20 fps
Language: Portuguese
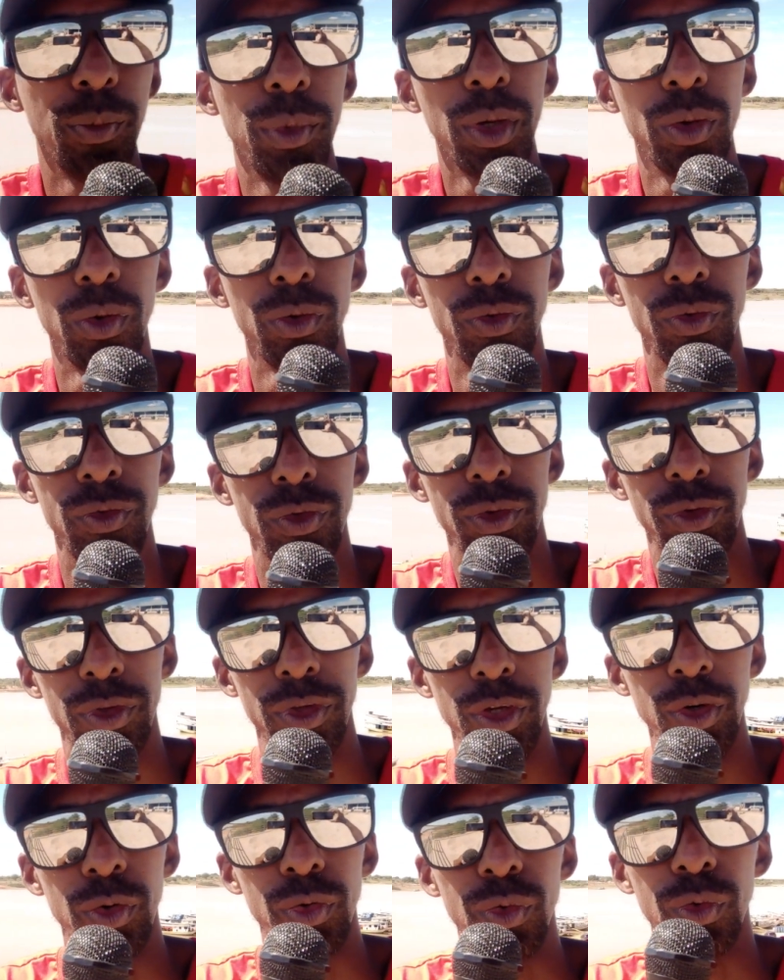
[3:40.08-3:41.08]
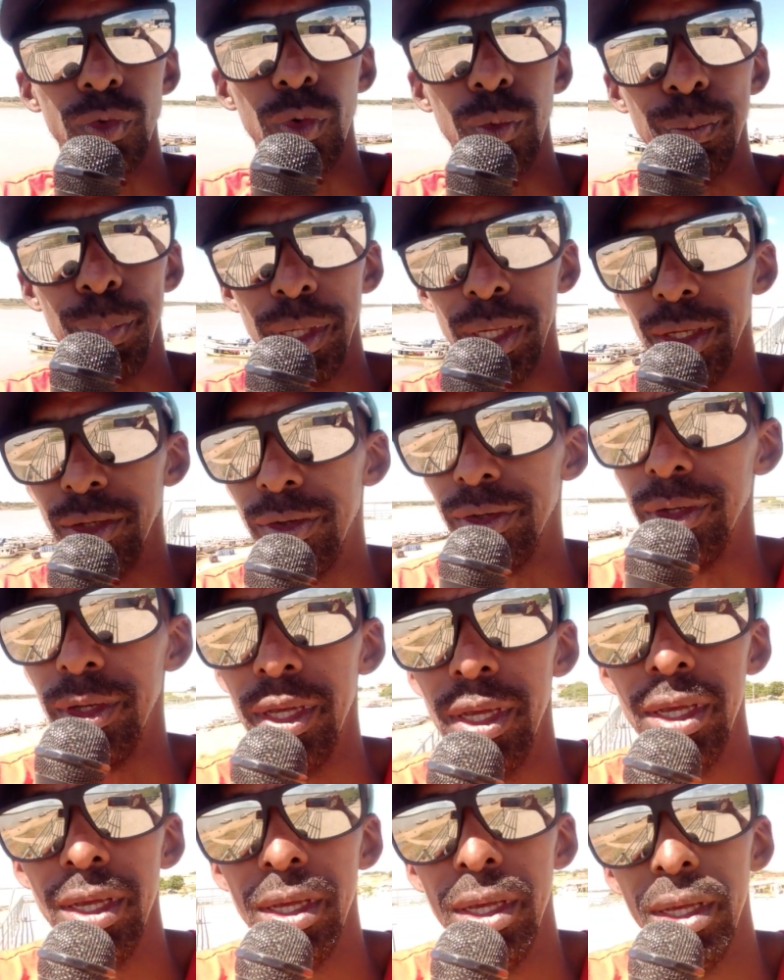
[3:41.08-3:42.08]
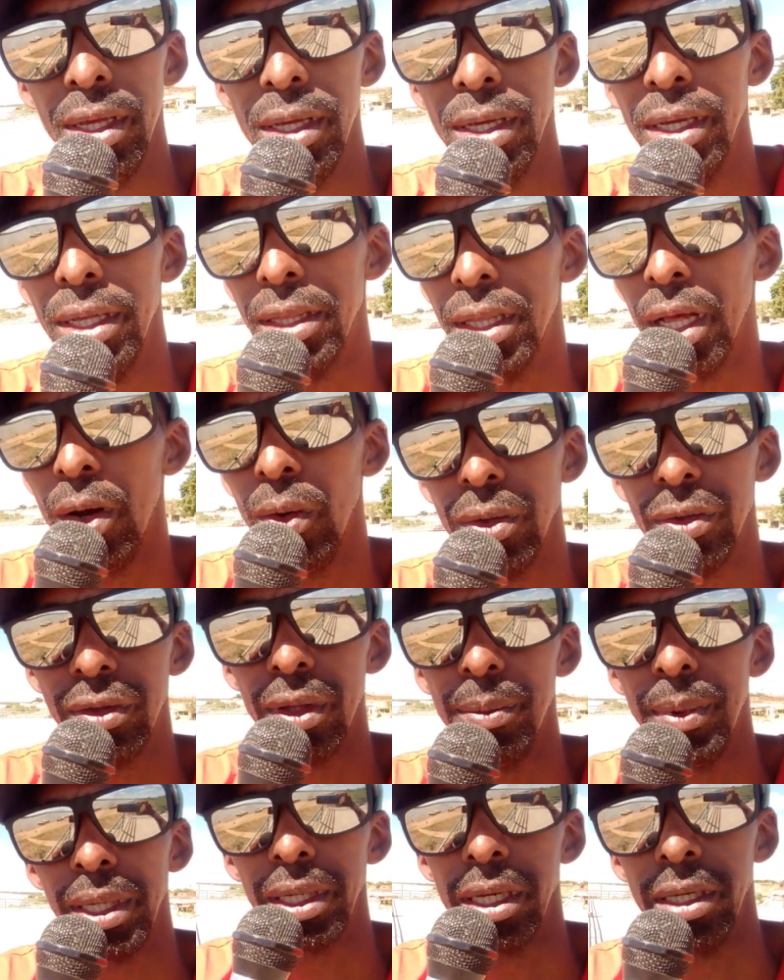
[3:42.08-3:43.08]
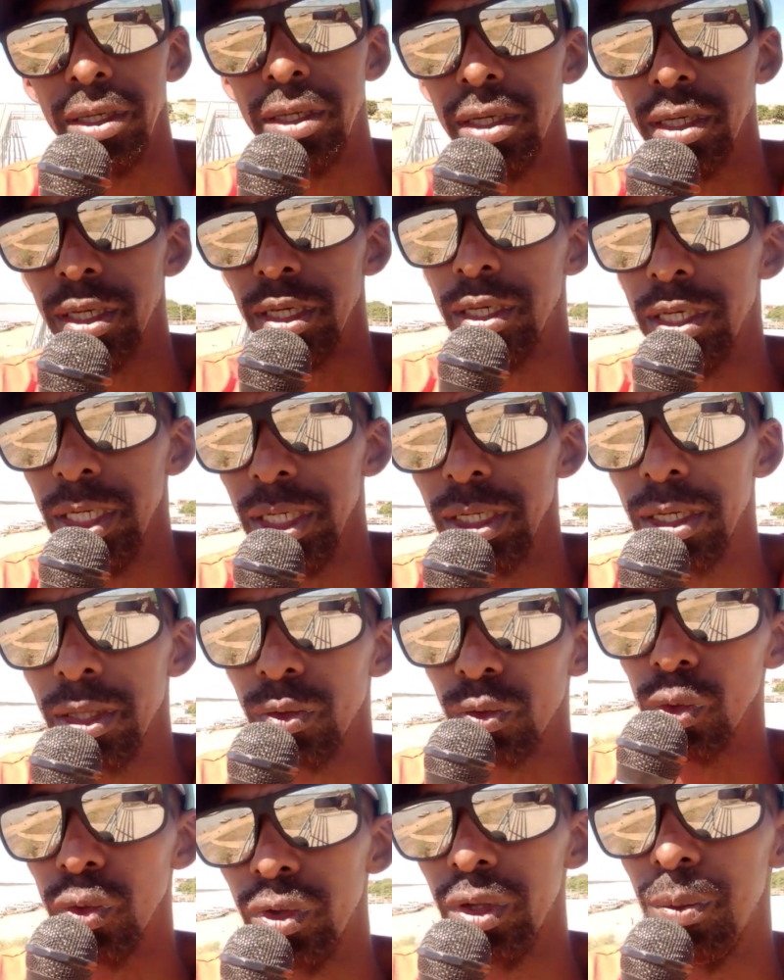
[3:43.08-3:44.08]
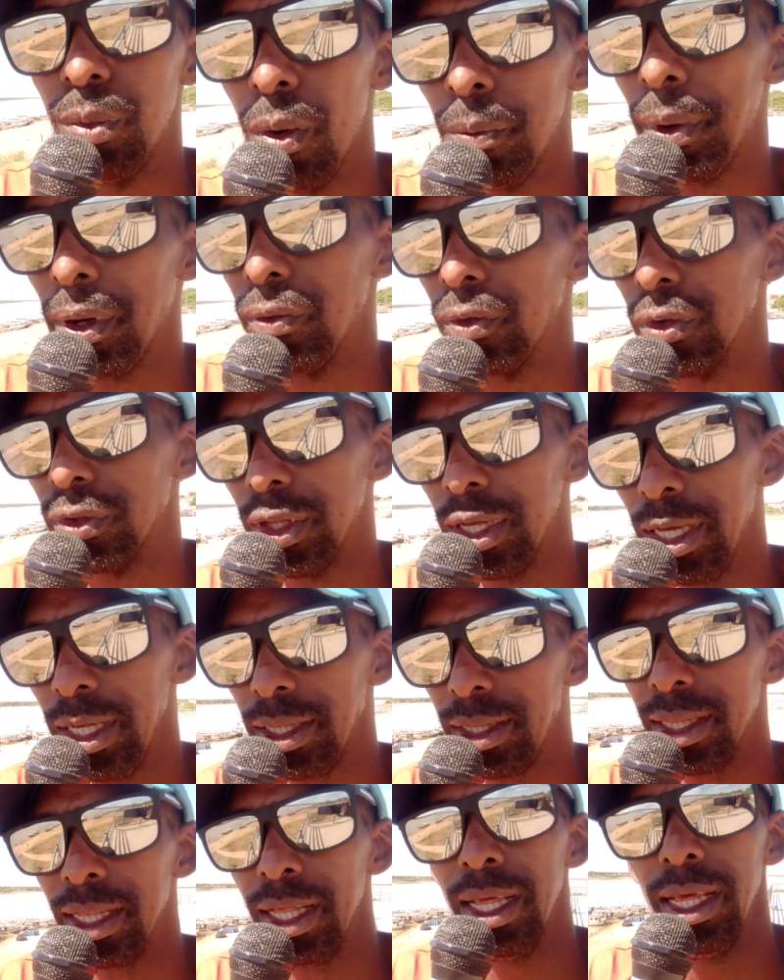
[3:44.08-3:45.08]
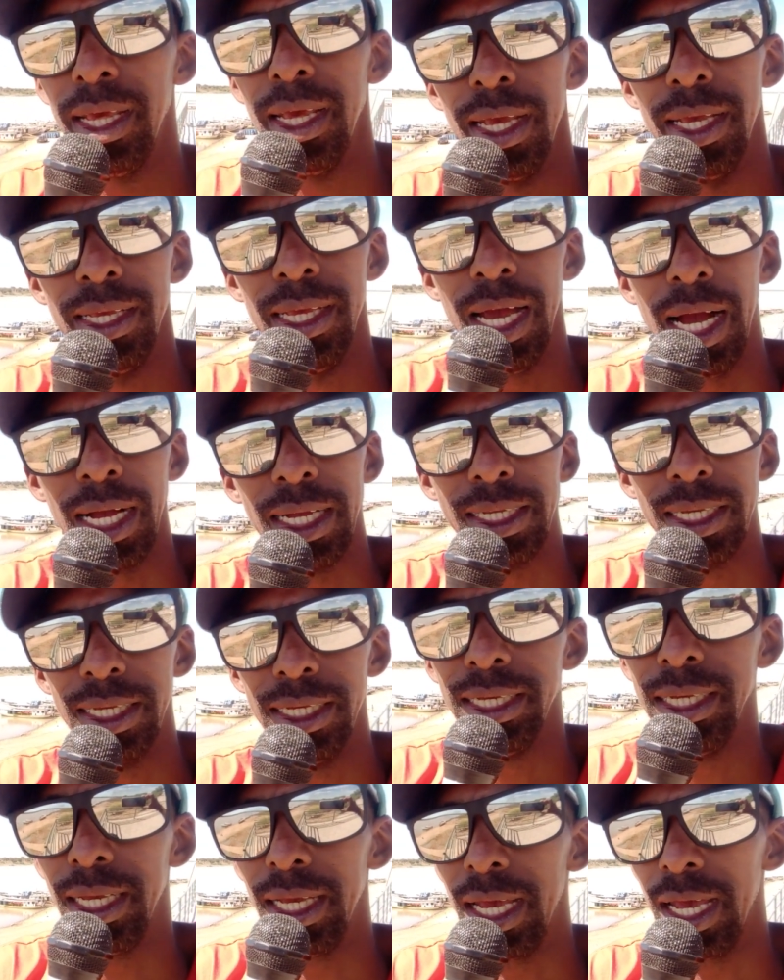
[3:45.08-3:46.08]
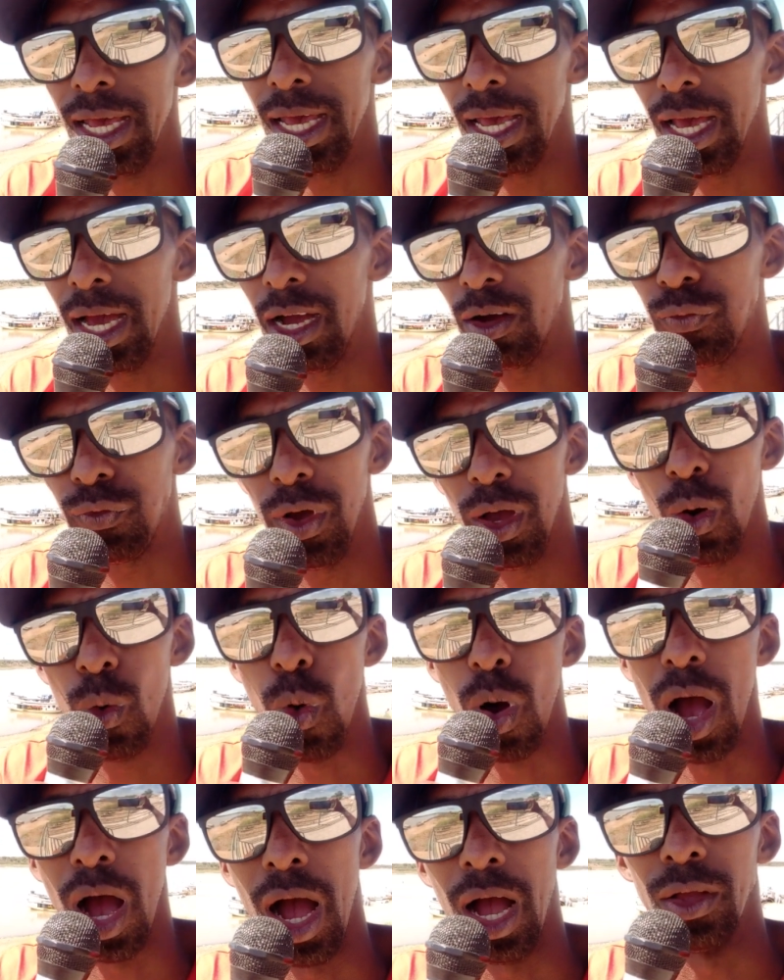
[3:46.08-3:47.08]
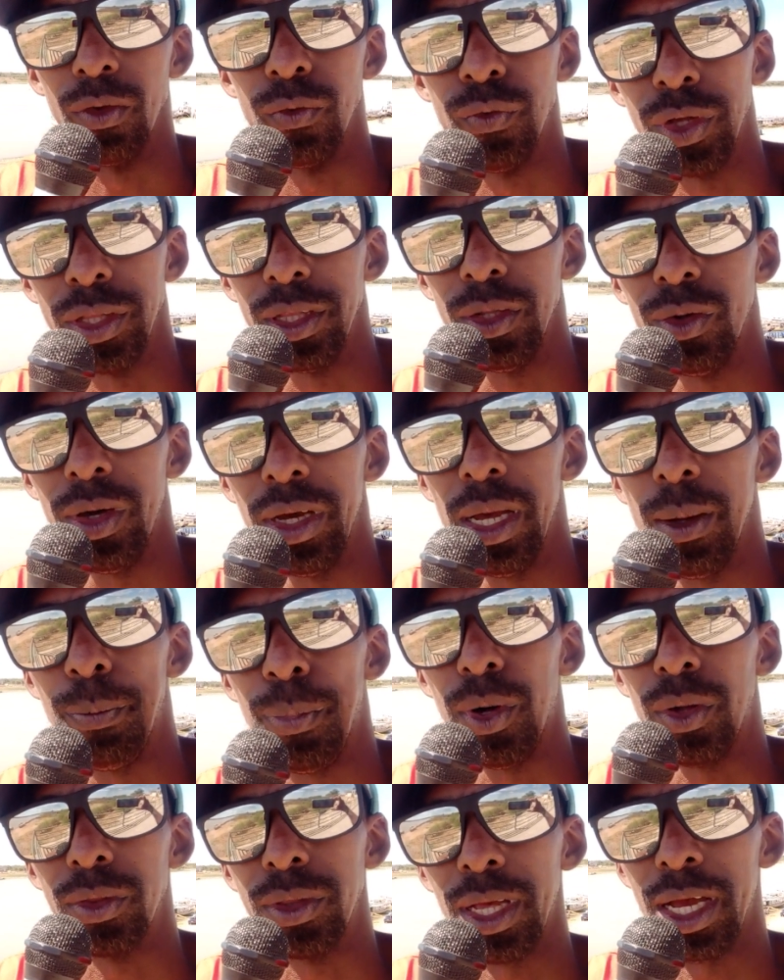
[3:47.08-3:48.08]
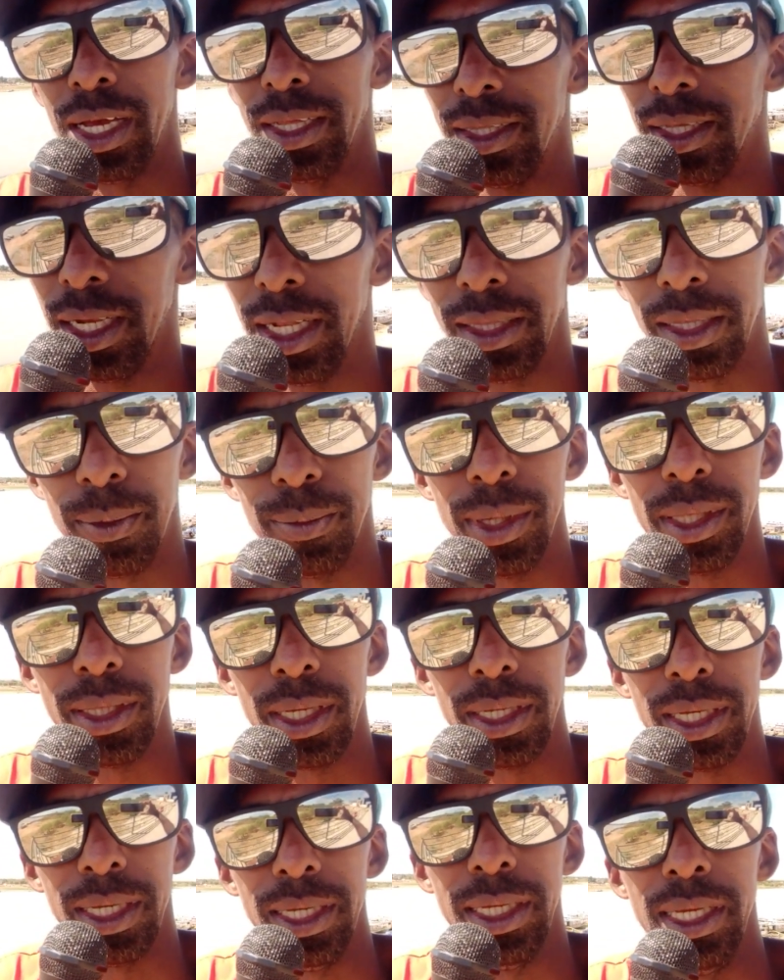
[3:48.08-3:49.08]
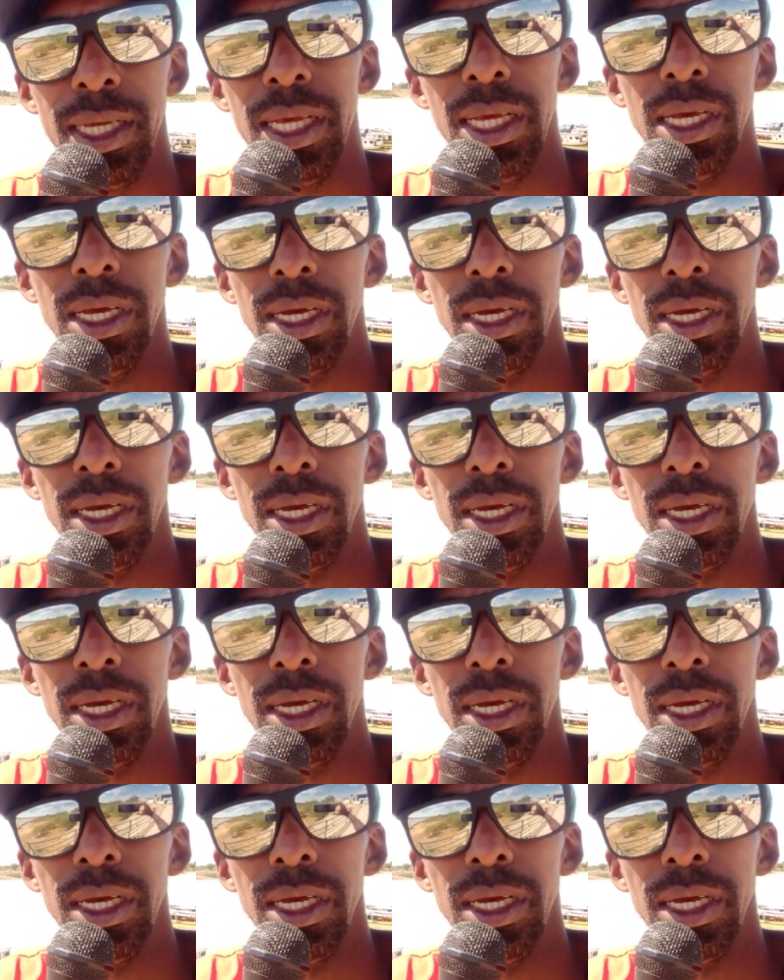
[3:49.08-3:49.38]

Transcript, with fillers: amigo Gilson do Peixe. Então estamos aqui em Chique Chique, tudo de bom para vocês. E aqui é Rafael Raio, fazendo uma reportagem diretamente aqui